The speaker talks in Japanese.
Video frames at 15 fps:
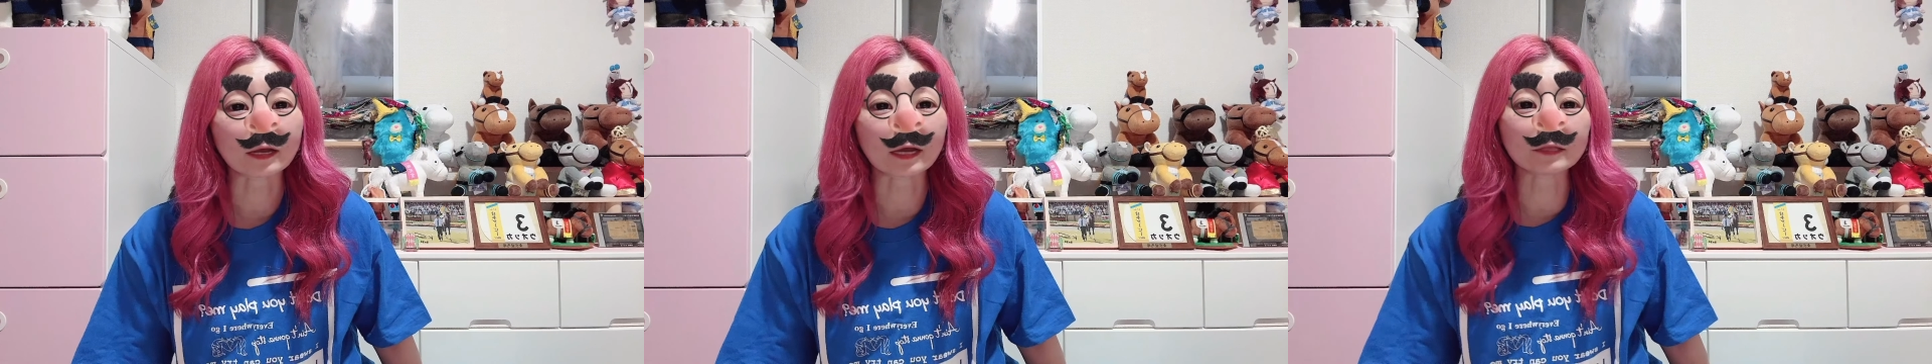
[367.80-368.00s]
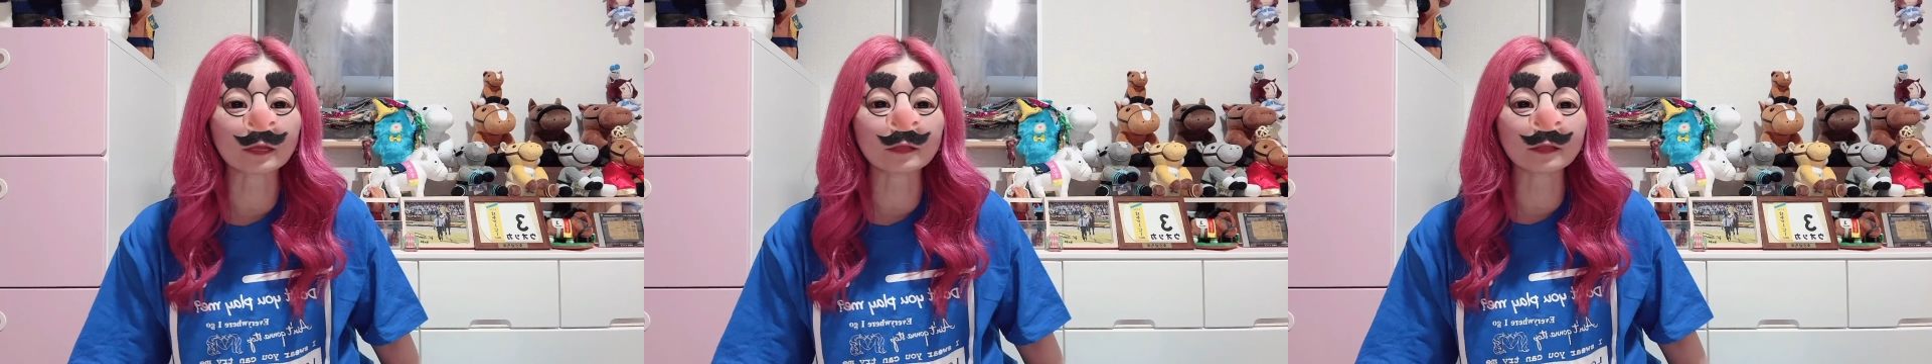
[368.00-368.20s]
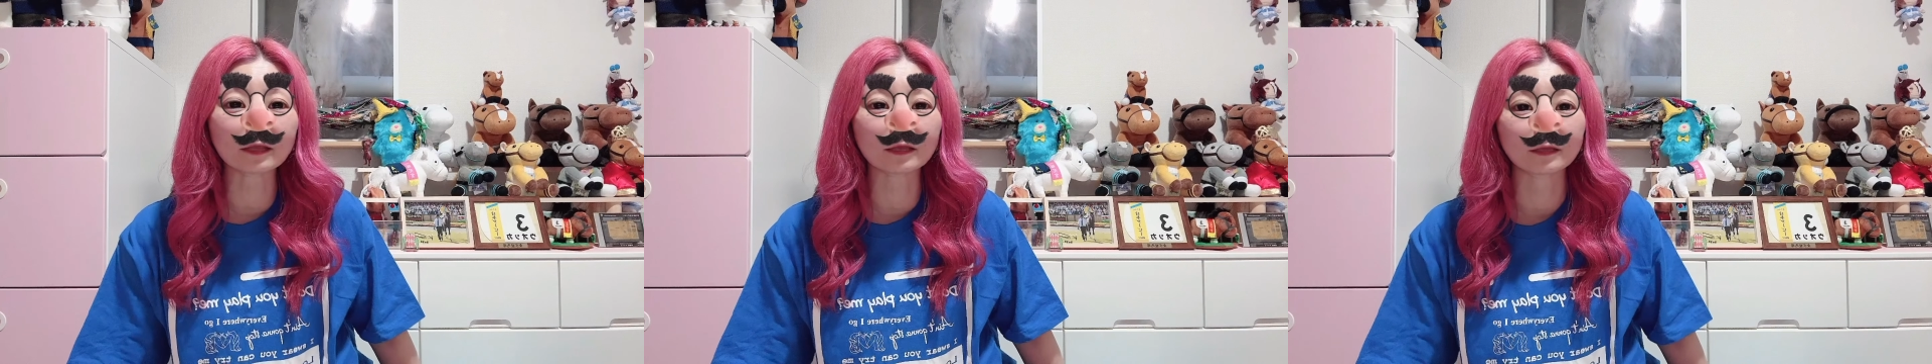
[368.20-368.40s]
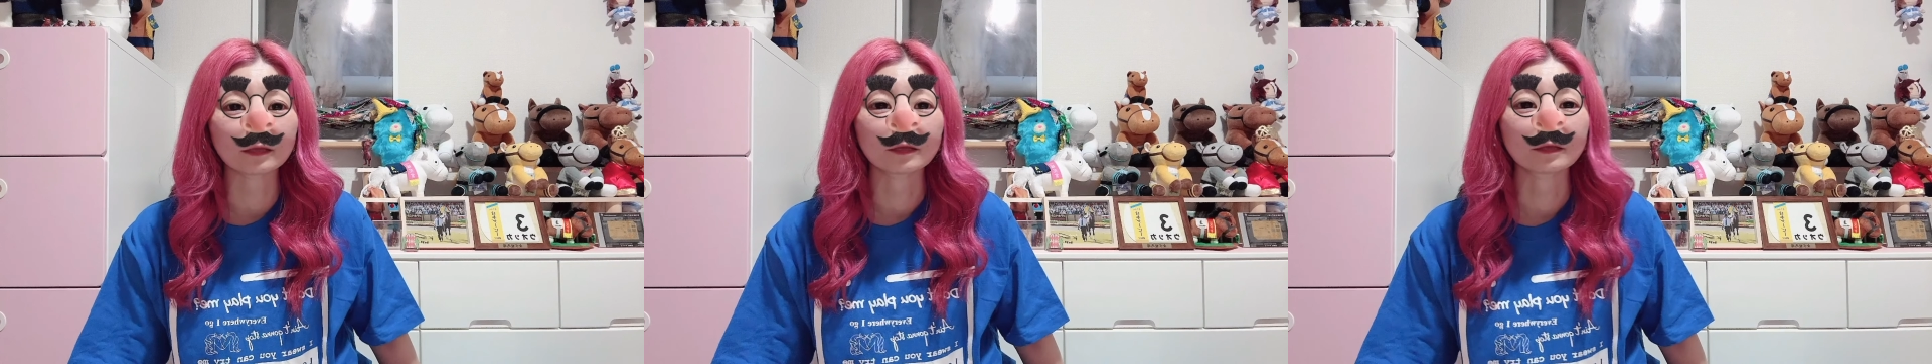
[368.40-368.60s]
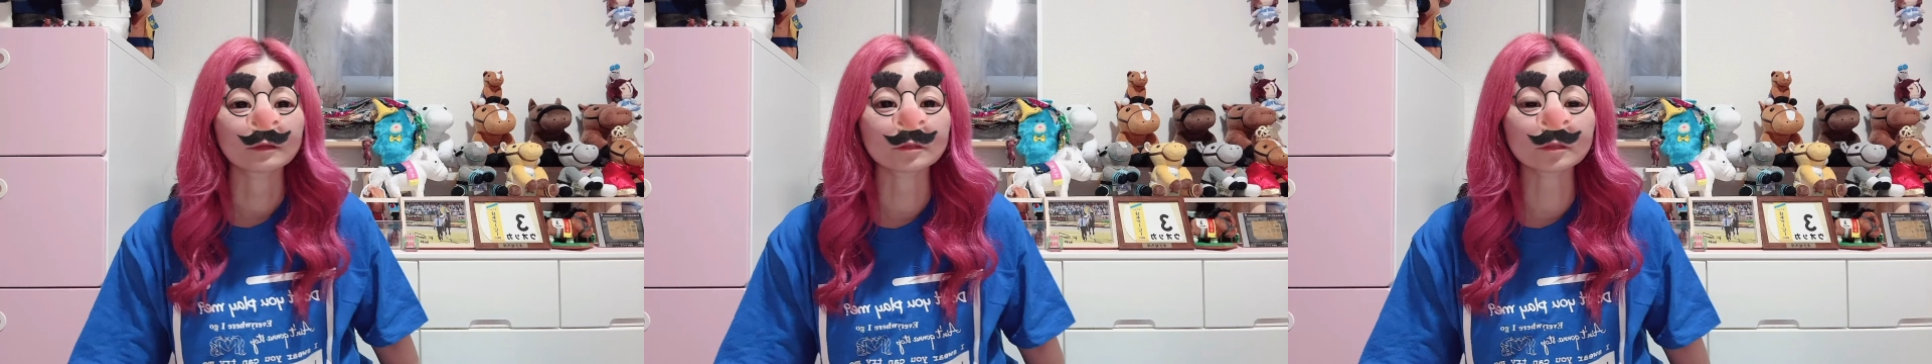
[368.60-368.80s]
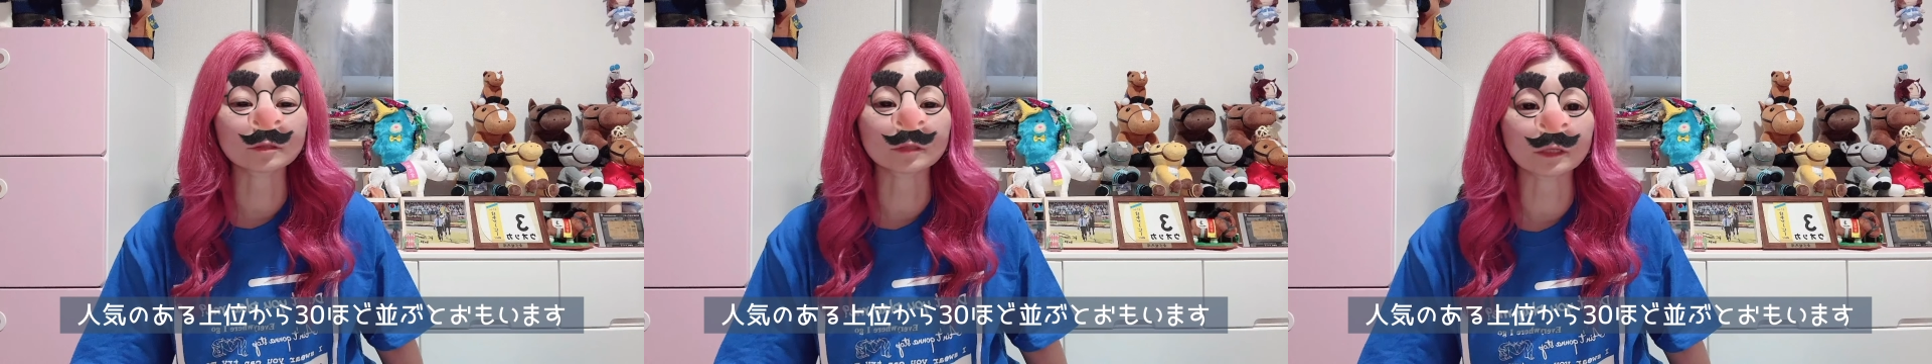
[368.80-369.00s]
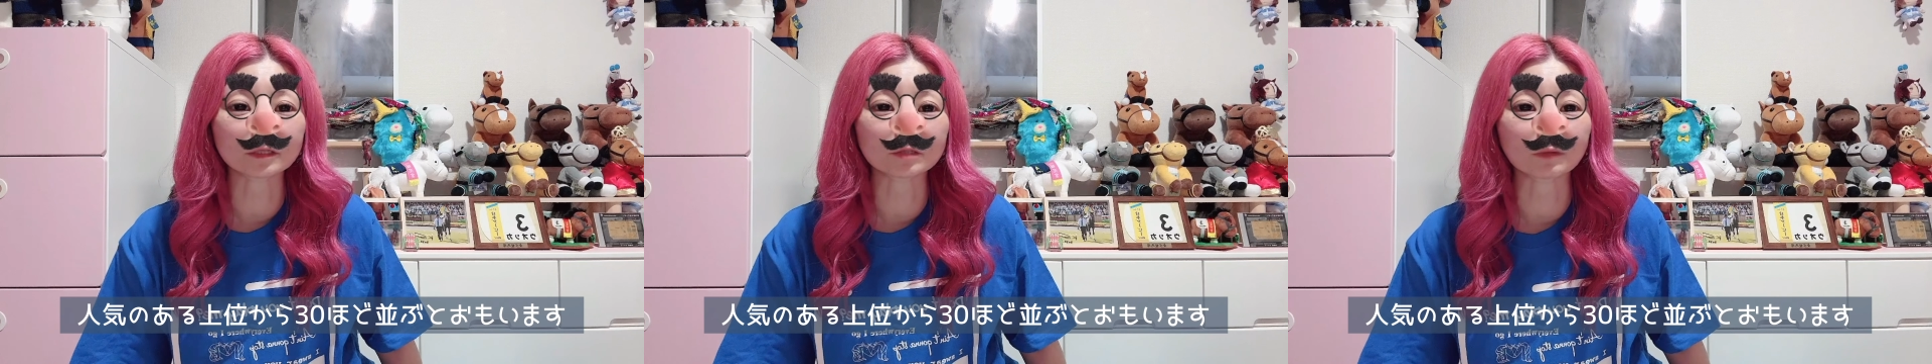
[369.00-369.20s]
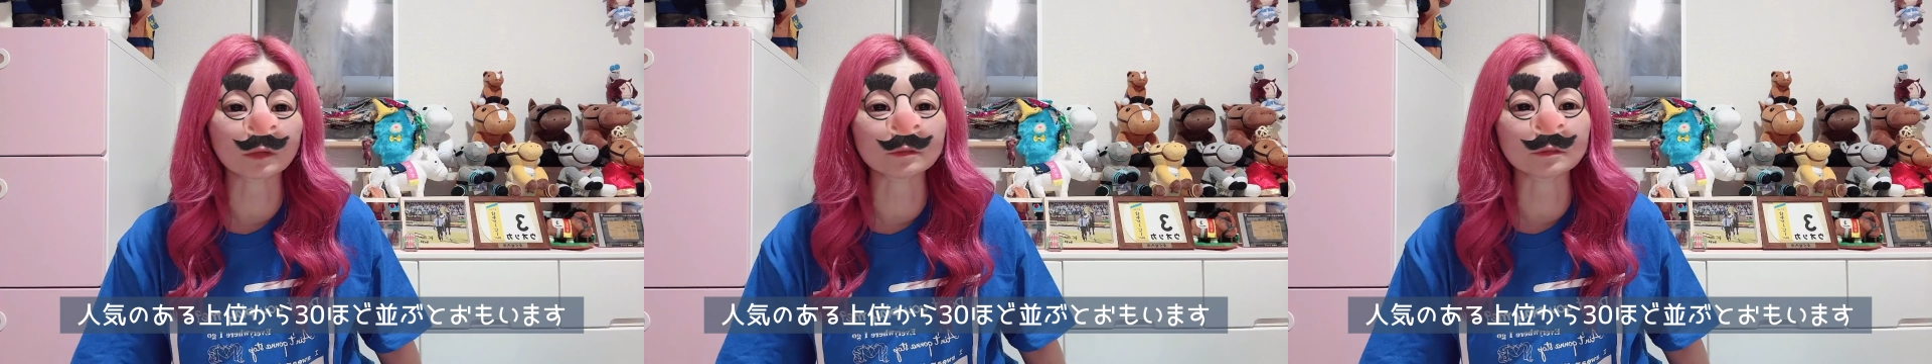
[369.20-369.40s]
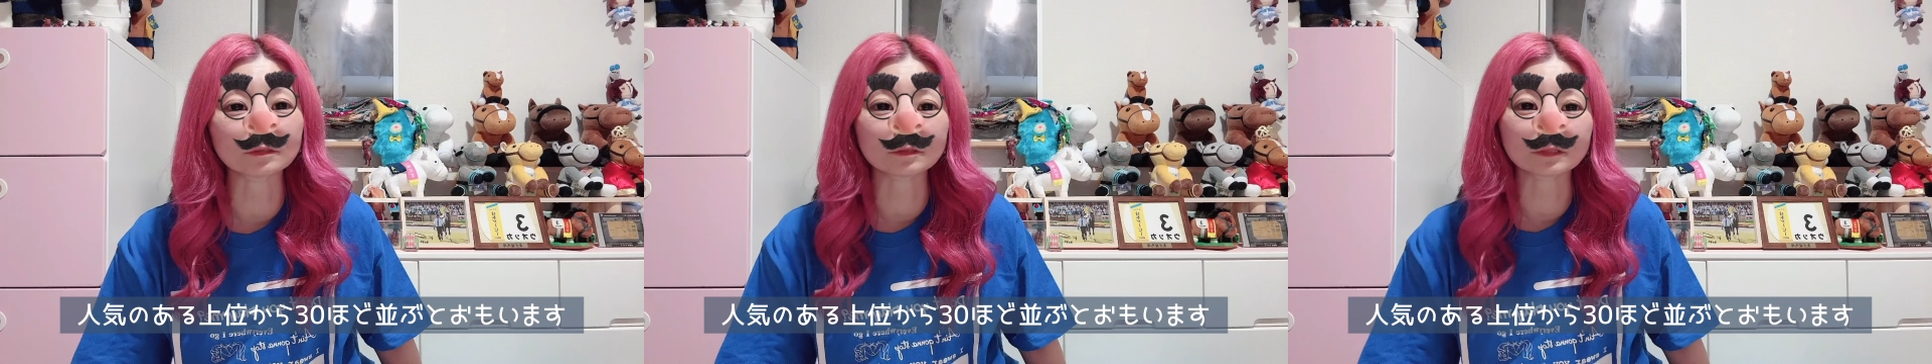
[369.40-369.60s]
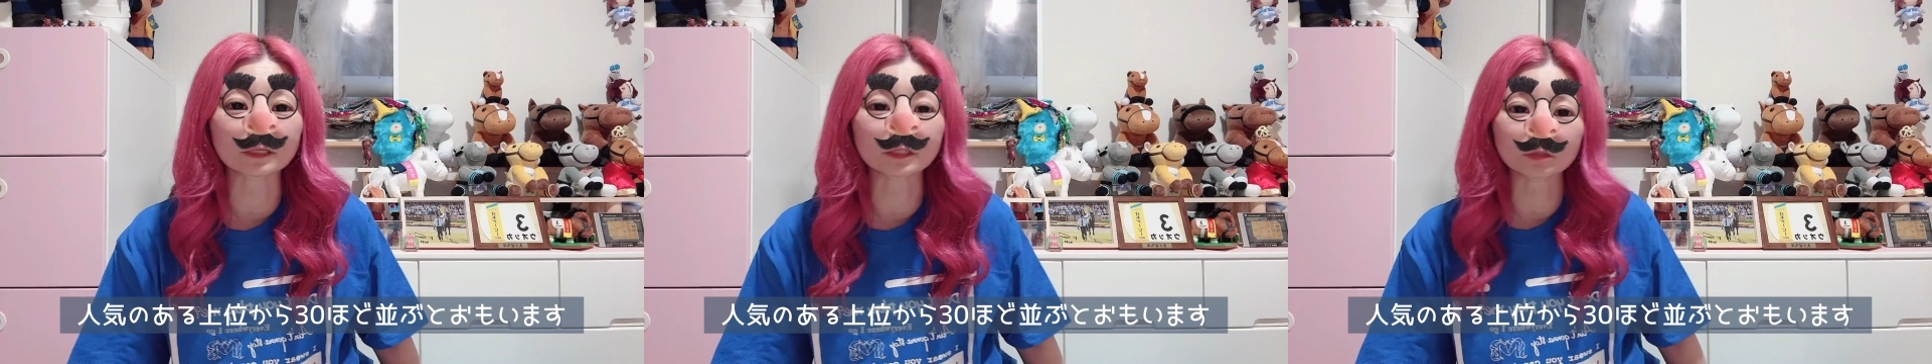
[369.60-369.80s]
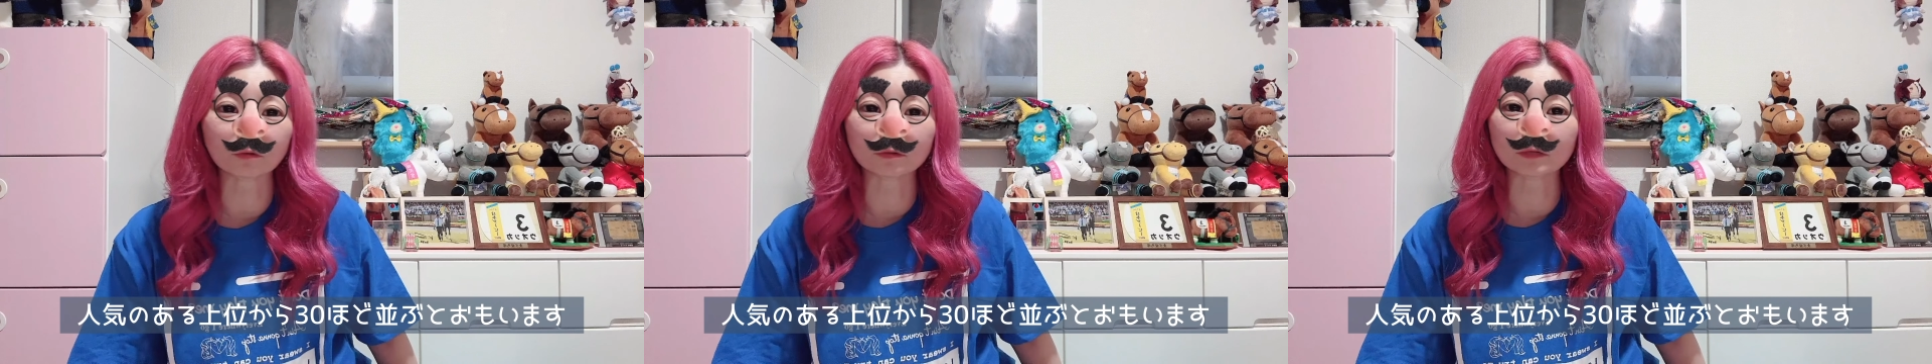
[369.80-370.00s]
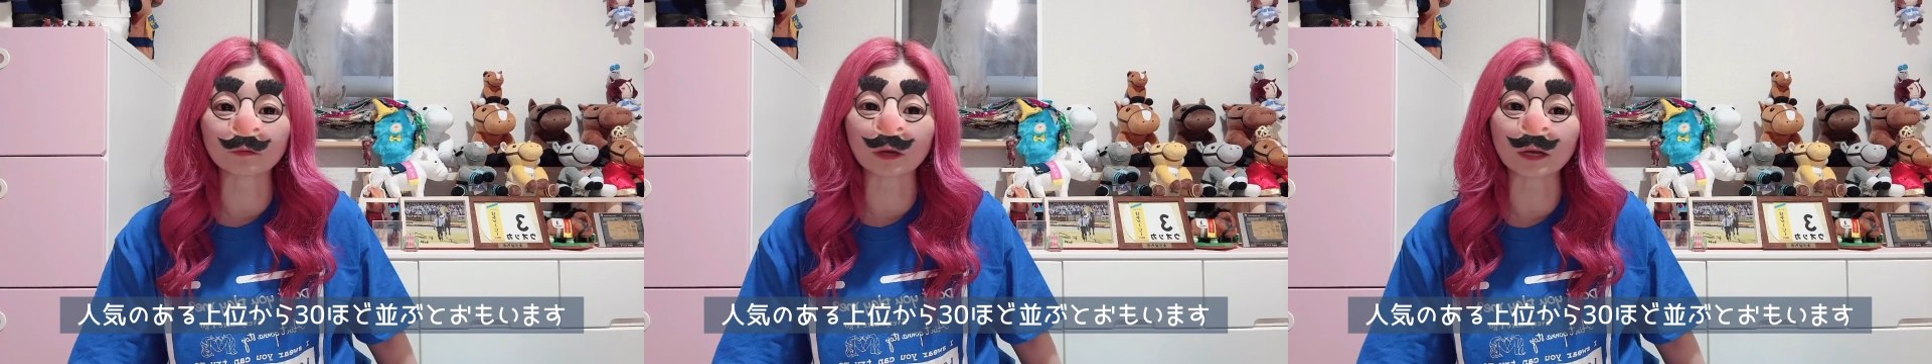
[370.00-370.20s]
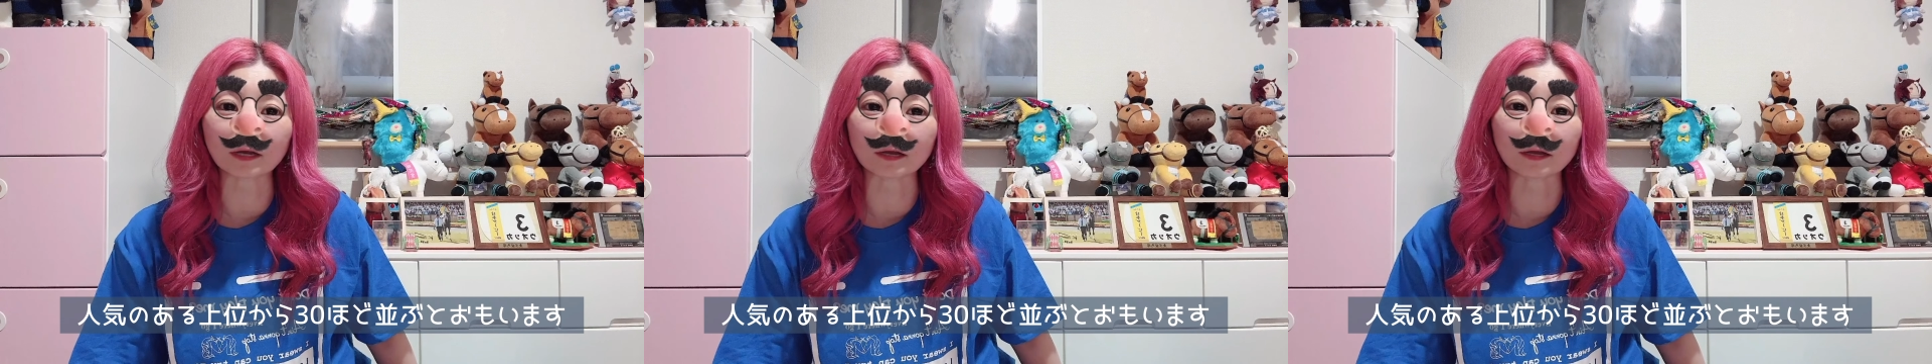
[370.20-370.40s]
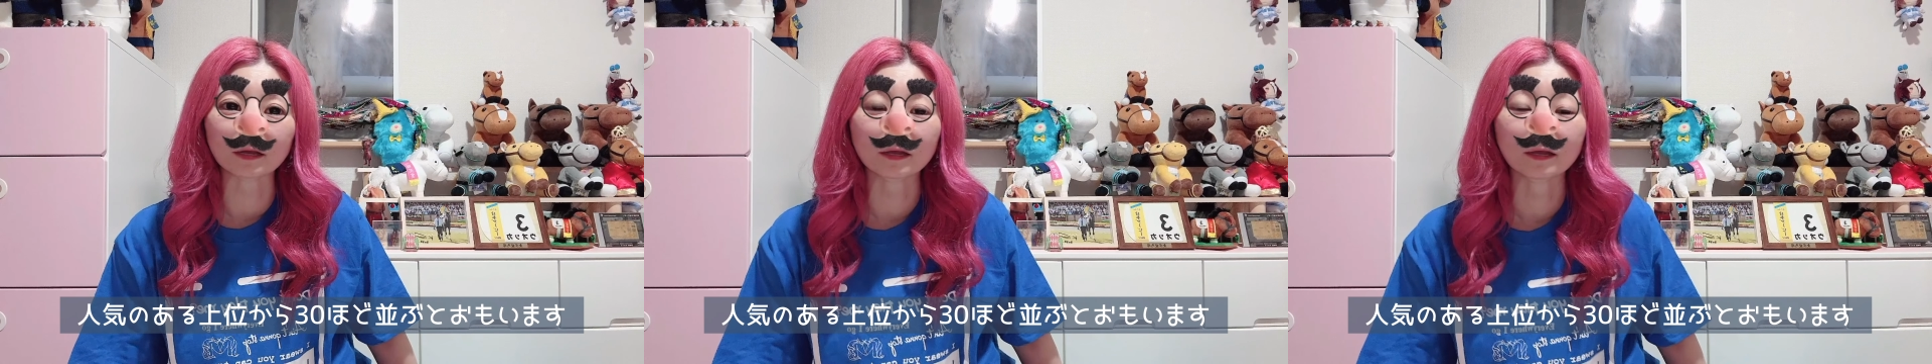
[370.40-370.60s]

開店ですぐ売れてしまう三四郎などが、